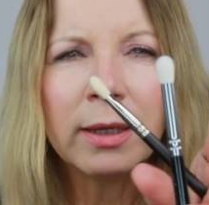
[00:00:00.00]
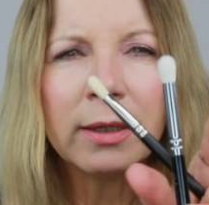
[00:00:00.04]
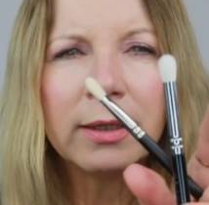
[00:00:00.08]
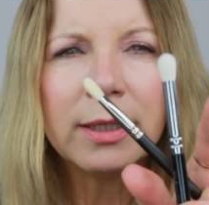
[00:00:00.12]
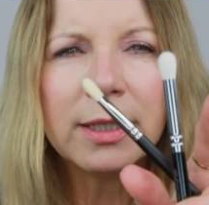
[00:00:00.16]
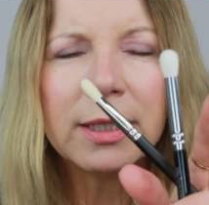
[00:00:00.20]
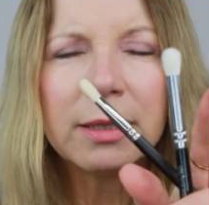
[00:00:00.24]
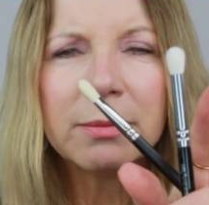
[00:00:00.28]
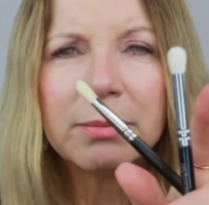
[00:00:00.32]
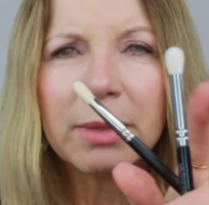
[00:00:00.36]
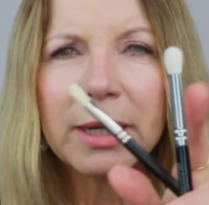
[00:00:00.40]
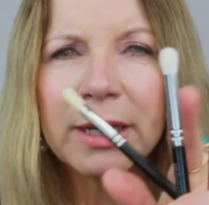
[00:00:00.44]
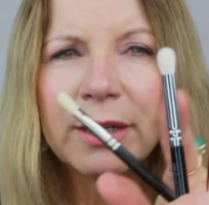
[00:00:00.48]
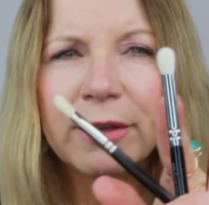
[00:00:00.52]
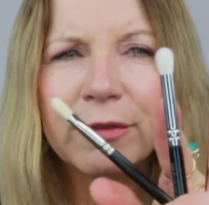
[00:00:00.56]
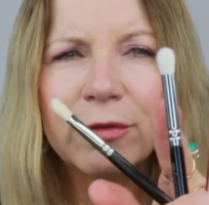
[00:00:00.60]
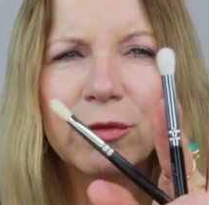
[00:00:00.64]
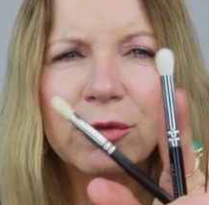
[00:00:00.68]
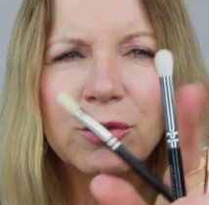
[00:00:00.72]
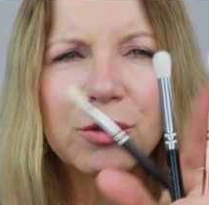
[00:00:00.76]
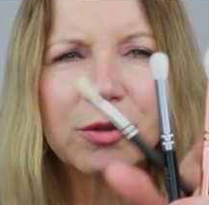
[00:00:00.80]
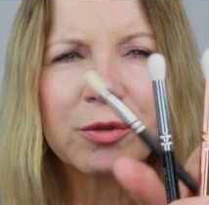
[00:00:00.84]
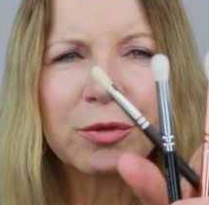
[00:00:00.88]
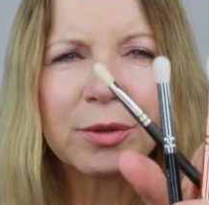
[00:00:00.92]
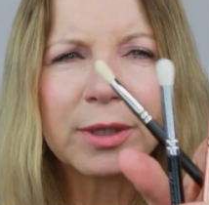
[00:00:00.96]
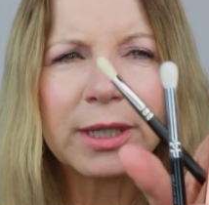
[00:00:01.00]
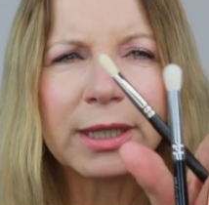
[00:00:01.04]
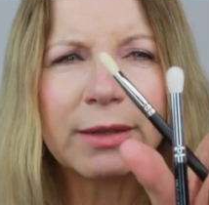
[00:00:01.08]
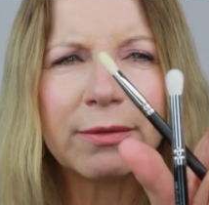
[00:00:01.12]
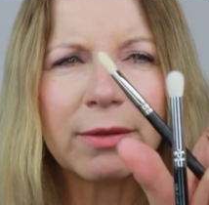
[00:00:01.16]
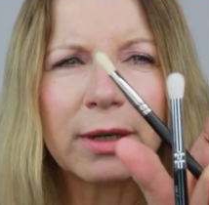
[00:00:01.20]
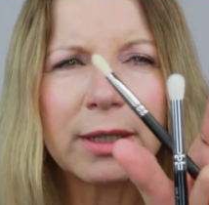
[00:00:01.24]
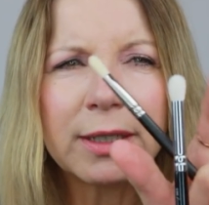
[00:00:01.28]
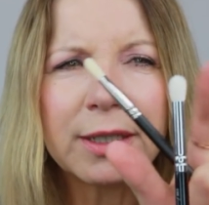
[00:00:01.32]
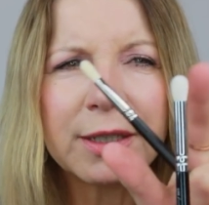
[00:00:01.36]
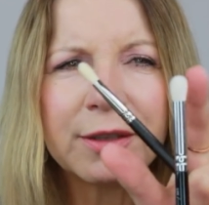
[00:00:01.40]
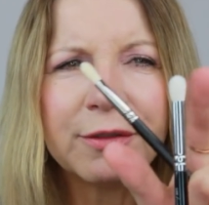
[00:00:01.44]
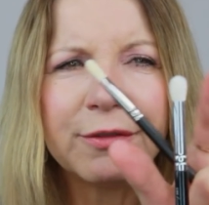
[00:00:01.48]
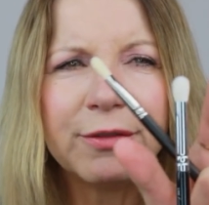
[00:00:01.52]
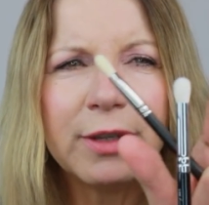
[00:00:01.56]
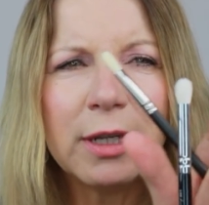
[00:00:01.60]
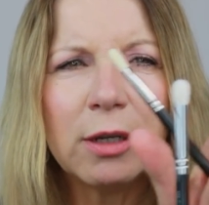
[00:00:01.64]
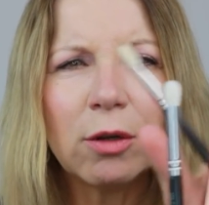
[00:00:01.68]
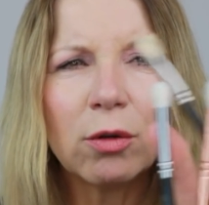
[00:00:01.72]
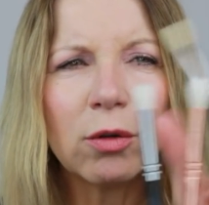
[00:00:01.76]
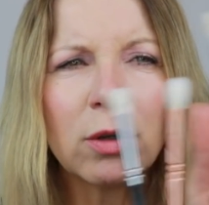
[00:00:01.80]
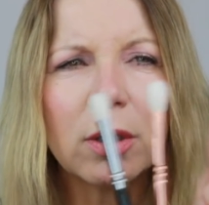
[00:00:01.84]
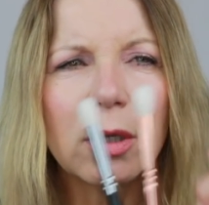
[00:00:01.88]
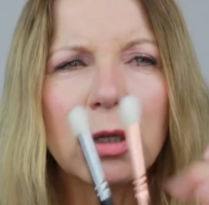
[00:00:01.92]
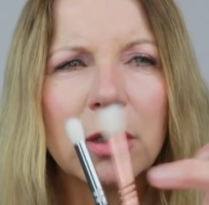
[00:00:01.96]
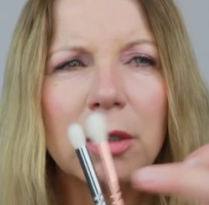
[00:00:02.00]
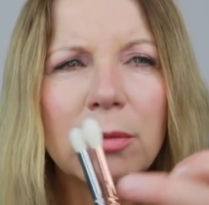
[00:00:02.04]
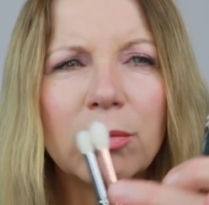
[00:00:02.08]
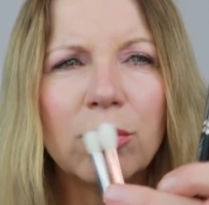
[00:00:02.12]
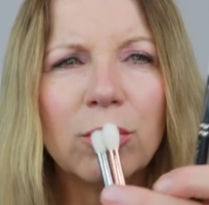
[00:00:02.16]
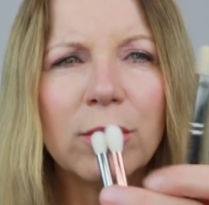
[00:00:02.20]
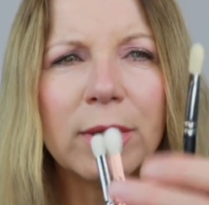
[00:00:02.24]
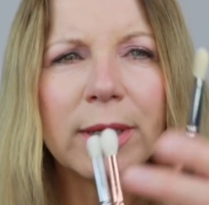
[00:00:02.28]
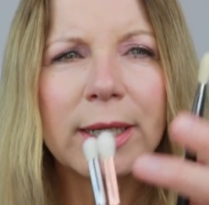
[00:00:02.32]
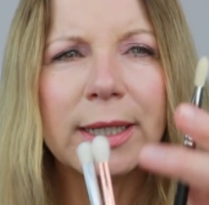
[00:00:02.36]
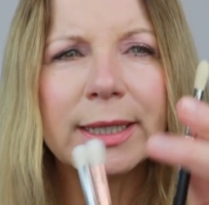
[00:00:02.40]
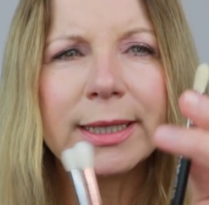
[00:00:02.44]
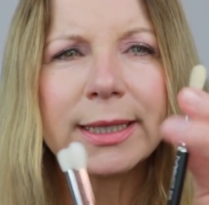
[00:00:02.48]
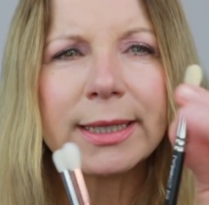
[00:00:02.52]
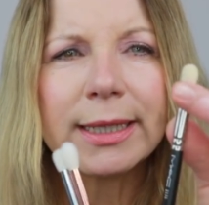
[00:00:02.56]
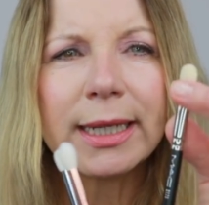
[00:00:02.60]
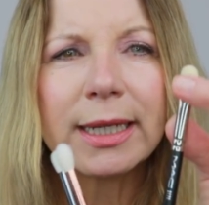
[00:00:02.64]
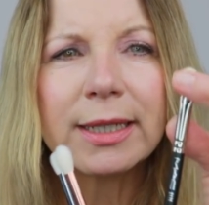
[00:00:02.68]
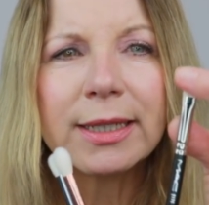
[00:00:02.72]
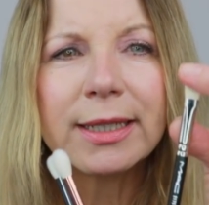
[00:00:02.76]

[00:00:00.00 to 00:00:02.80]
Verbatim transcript: Die sind beide von Soeva, die sind viel lockerer gebunden als der.